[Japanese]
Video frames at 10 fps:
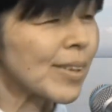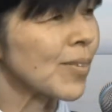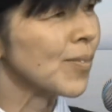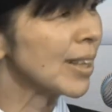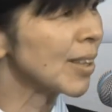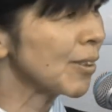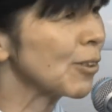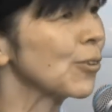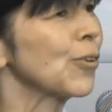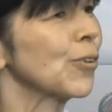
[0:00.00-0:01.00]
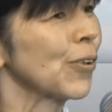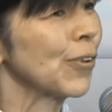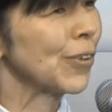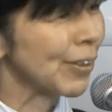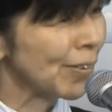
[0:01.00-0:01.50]
皆様の尊いお
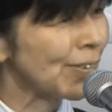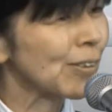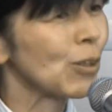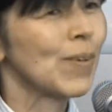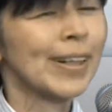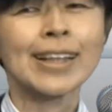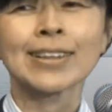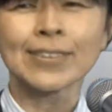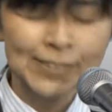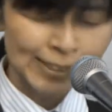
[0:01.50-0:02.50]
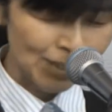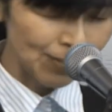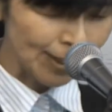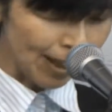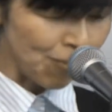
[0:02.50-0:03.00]
祈りをどうもありがとうござい
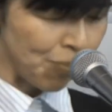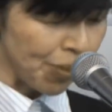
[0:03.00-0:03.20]
ました